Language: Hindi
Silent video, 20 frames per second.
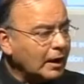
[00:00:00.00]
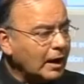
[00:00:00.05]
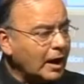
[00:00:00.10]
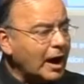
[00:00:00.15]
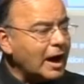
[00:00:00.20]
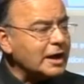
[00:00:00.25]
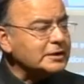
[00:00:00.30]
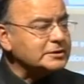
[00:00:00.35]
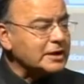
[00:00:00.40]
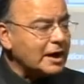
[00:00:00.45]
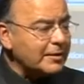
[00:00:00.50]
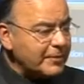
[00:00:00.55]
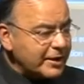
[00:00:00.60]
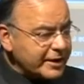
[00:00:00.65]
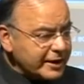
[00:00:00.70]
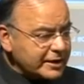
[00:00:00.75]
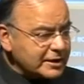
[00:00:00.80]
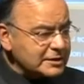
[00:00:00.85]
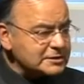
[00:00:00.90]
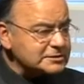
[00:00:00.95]
आज
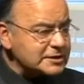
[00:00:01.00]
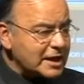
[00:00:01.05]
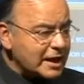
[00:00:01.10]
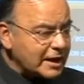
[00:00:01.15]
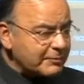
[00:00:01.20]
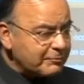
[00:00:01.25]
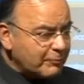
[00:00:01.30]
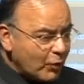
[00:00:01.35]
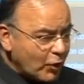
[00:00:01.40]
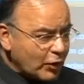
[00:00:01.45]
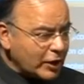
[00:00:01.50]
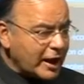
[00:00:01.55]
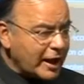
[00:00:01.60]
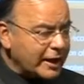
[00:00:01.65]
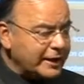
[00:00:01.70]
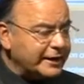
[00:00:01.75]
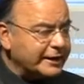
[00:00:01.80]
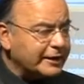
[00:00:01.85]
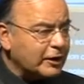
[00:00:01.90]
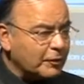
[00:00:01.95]
अमेरिकन आर मोर
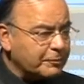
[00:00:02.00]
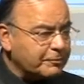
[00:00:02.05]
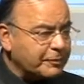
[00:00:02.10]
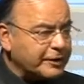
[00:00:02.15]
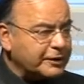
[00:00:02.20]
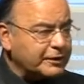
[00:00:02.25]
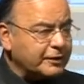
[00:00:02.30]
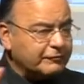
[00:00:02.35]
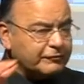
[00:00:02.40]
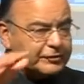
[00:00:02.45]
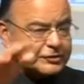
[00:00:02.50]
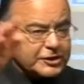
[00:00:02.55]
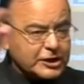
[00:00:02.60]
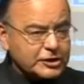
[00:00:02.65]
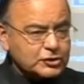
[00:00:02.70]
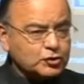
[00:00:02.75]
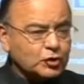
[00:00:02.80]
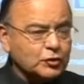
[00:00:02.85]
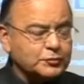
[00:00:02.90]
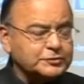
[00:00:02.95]
हाईली
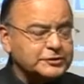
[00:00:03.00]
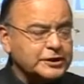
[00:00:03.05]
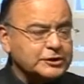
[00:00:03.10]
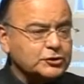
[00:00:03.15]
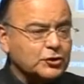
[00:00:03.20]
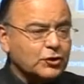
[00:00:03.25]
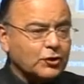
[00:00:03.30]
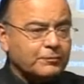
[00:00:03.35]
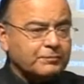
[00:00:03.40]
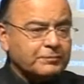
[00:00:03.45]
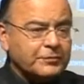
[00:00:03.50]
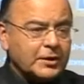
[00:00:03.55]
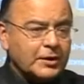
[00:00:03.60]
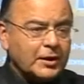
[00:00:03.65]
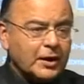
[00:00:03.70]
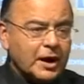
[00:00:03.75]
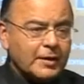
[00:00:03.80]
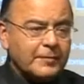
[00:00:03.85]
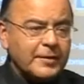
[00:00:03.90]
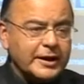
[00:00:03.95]
विशेष रूप से जो
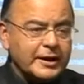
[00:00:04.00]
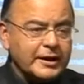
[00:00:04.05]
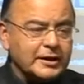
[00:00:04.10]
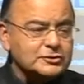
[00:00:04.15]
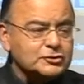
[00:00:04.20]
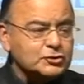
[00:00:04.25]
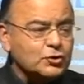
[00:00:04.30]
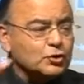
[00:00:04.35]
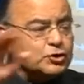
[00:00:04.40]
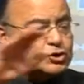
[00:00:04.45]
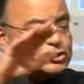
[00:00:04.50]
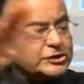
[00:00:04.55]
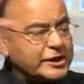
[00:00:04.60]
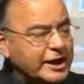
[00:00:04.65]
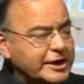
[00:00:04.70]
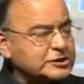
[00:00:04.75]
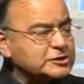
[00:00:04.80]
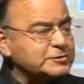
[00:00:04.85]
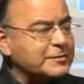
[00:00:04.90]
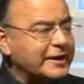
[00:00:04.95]
अमेरिकन कुछ
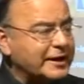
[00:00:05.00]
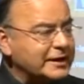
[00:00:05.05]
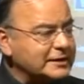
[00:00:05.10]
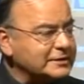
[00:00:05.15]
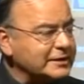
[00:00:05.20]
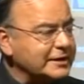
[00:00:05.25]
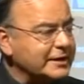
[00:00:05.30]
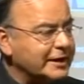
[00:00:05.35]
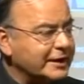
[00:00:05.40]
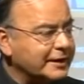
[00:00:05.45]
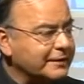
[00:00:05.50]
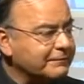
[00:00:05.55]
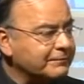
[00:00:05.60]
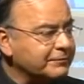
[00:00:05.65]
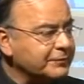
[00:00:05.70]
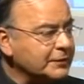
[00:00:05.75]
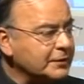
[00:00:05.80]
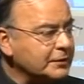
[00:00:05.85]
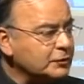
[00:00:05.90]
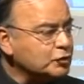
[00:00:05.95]
स्टेट्स में रहते हैं
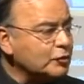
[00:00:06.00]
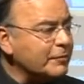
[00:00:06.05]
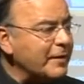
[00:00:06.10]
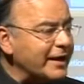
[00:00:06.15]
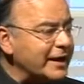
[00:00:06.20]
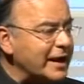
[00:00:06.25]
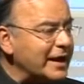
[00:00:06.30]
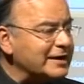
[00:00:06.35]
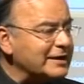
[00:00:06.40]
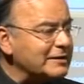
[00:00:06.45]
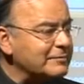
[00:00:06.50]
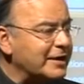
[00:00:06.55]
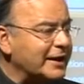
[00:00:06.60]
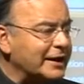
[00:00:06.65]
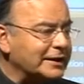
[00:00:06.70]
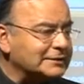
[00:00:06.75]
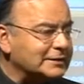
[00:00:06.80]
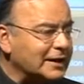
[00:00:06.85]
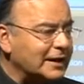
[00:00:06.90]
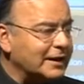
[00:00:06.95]
जो मैनहटन में
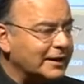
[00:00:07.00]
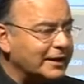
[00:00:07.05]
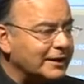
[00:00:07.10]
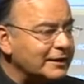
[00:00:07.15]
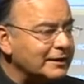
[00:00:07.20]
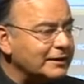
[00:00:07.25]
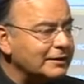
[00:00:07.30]
रहता है